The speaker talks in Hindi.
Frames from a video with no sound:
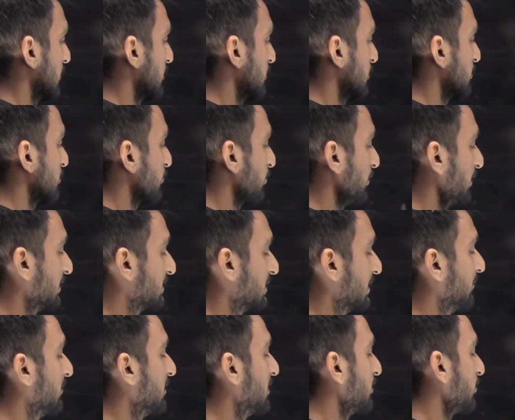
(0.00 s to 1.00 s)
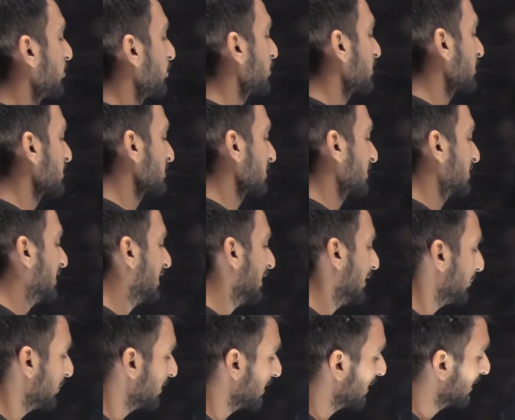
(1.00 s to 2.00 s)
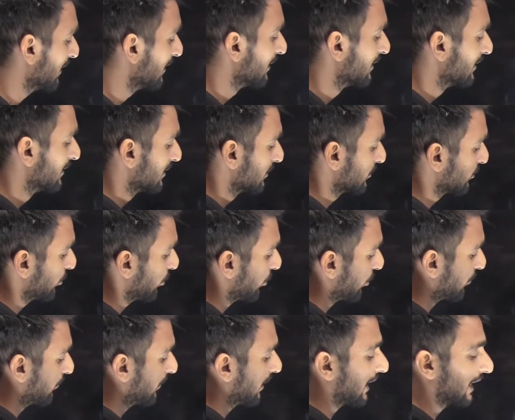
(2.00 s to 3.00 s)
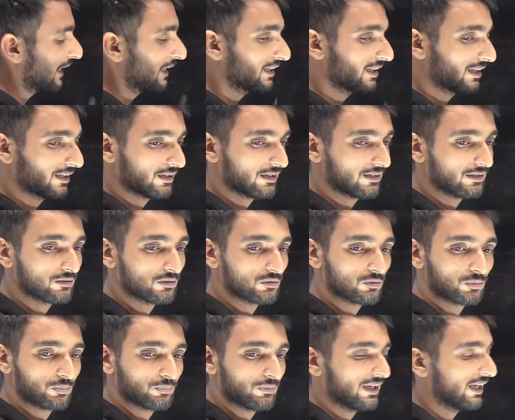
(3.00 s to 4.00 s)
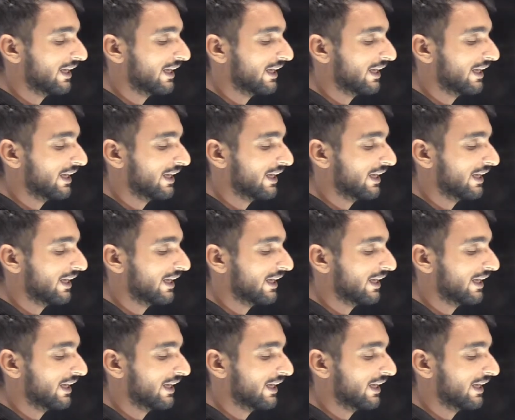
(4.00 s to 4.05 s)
जिसको ऐसे भी डिनोट कर सकते हैं या फिर नॉर्मल आई के रूप में